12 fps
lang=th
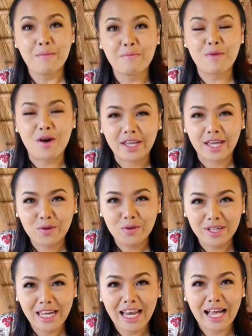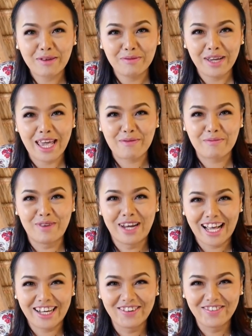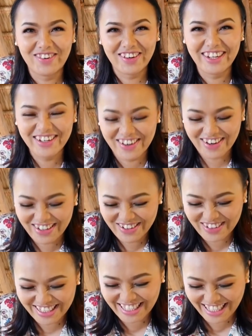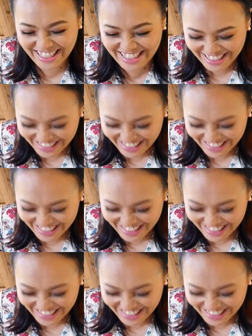เหมาะแก่คนที่รักแอบัขโมยน้อยกว่าคิด